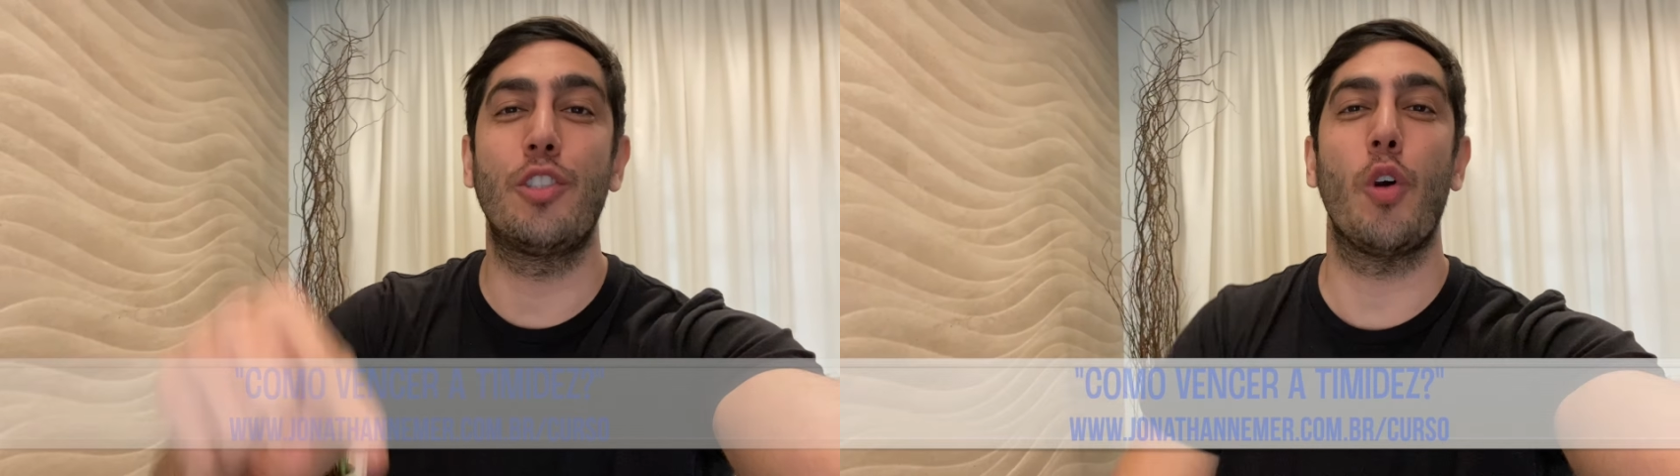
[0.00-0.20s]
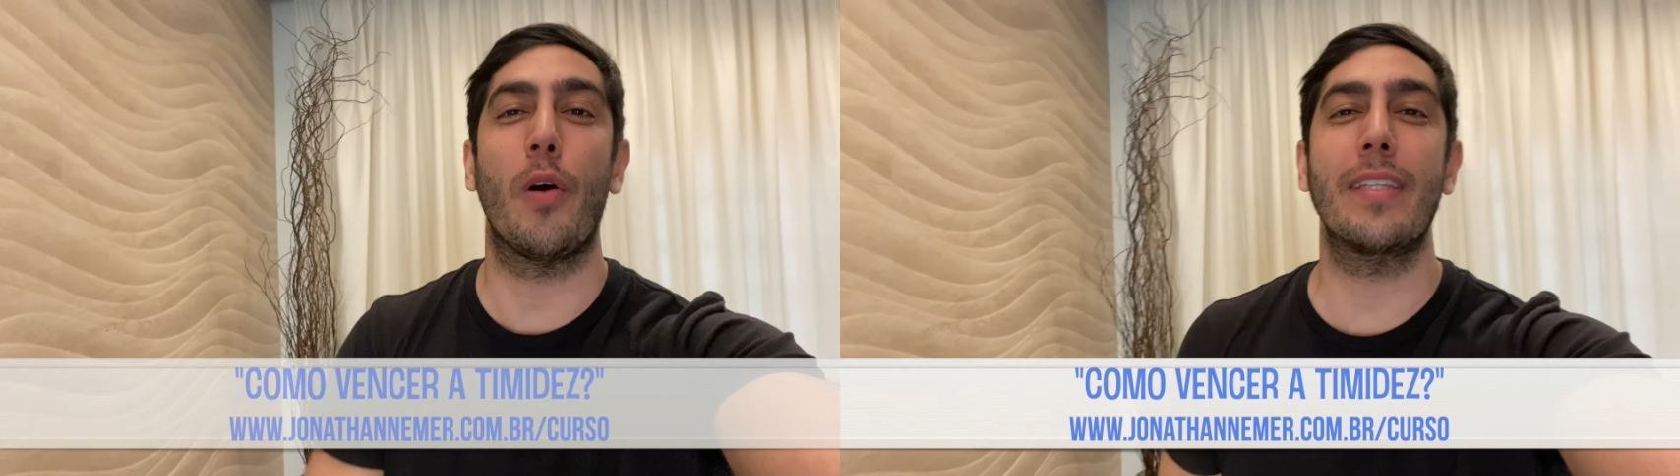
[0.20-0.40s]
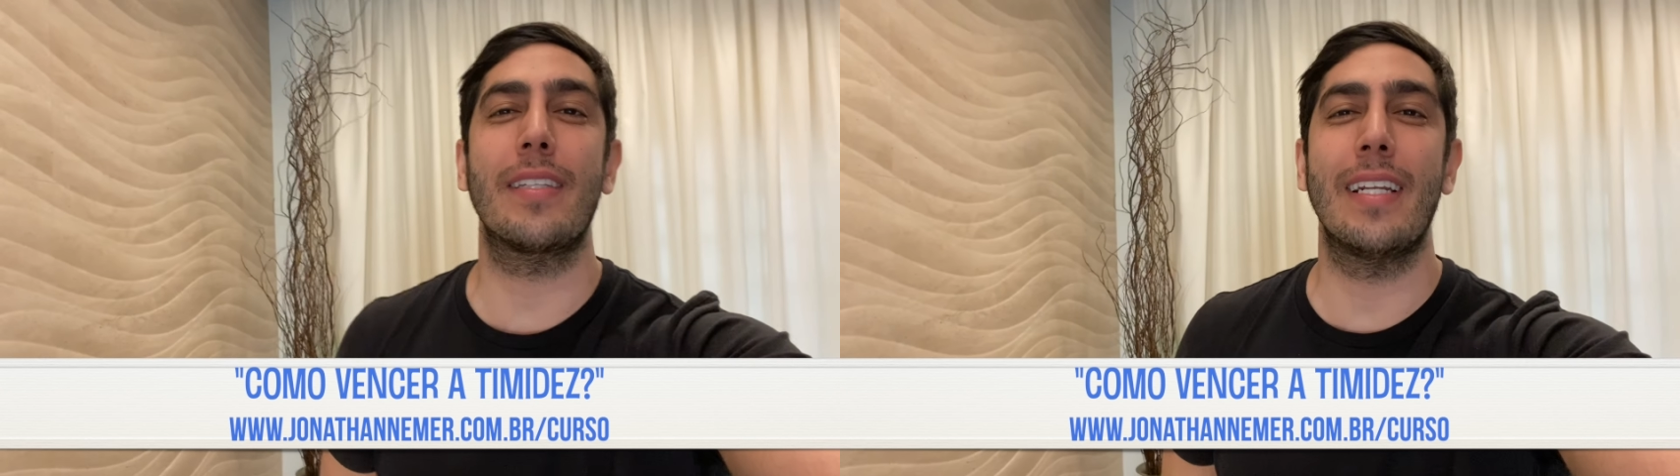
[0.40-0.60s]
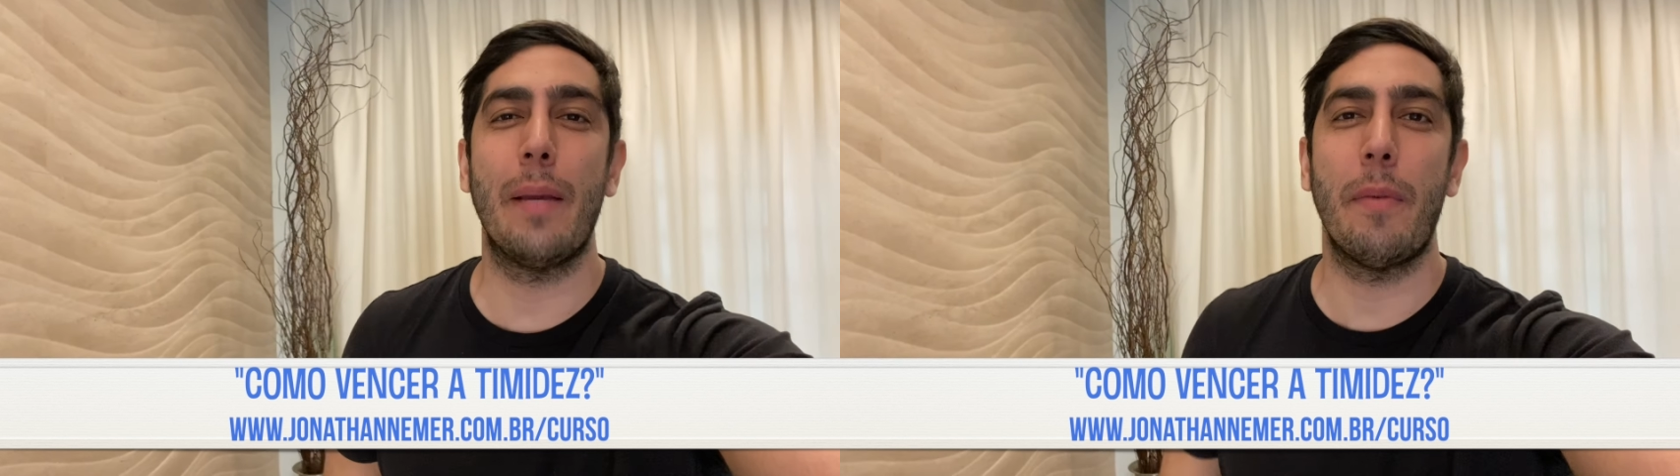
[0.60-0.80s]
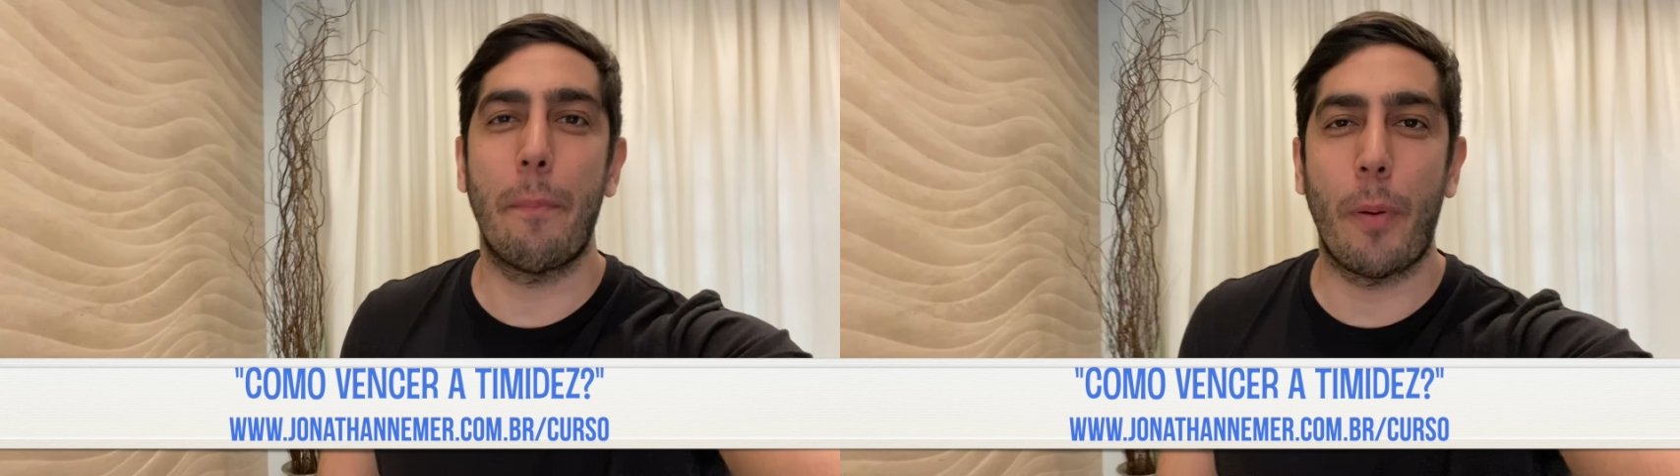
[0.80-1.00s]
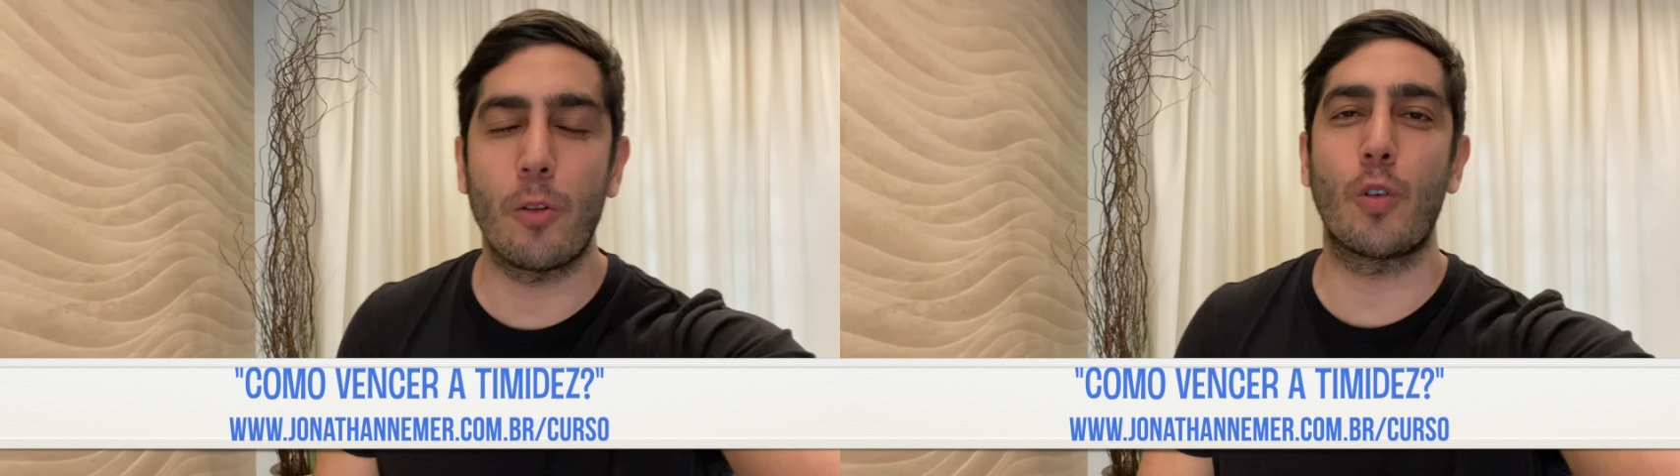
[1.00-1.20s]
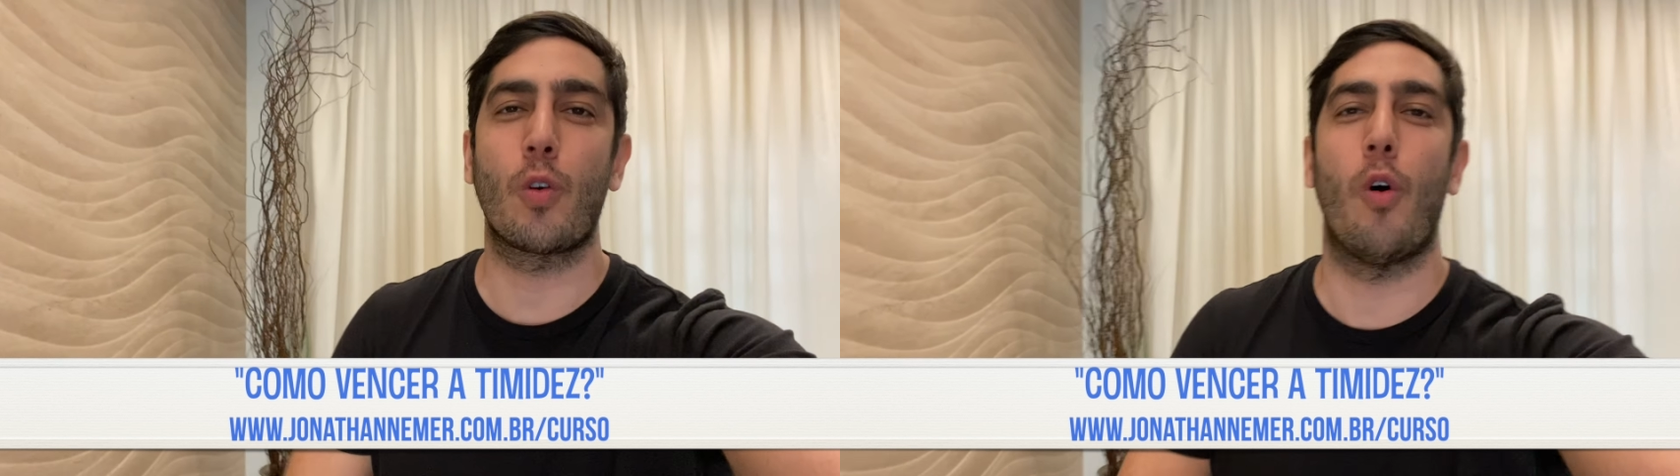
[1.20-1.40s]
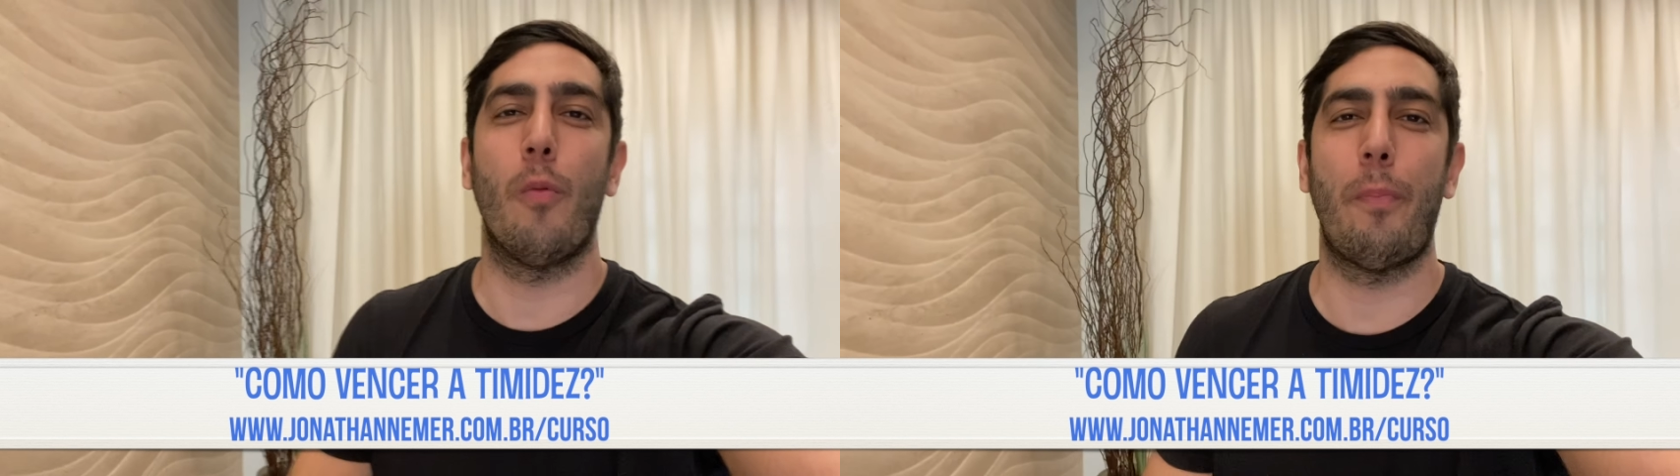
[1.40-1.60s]

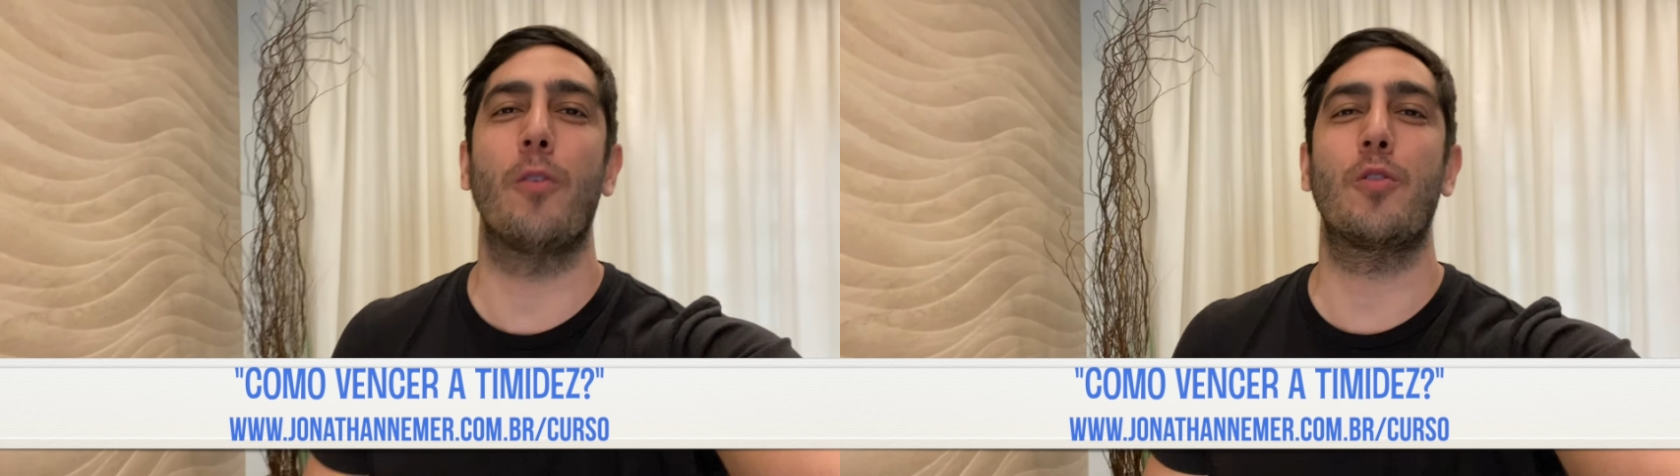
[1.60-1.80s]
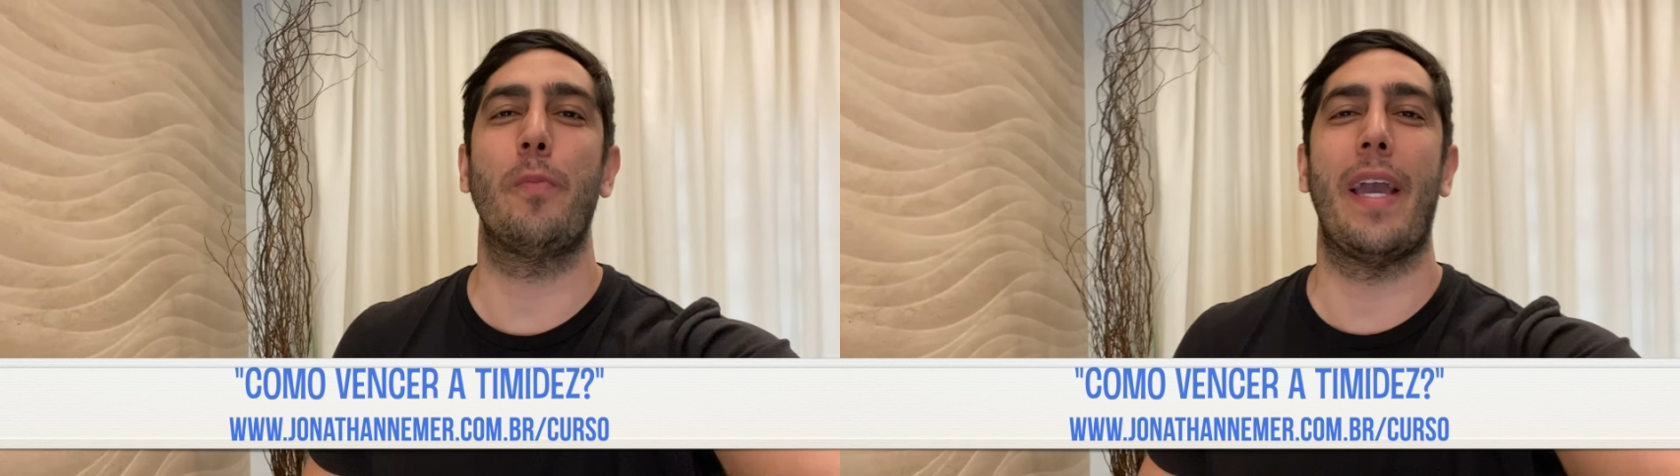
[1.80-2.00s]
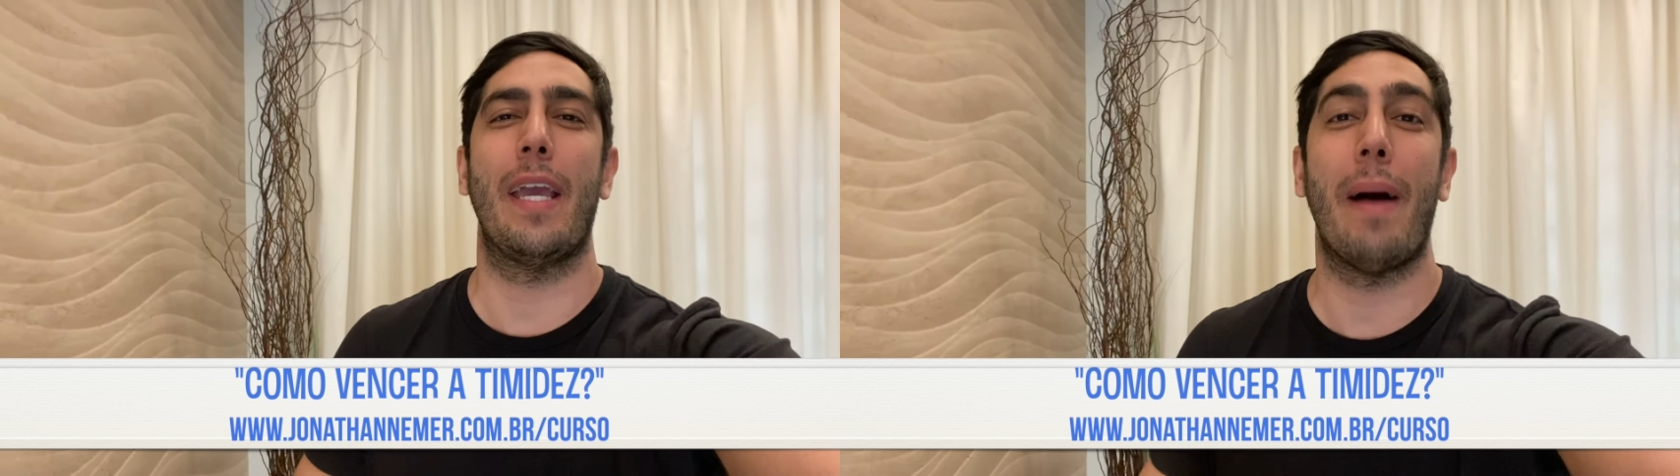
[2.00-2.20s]
jonathanemer.com.br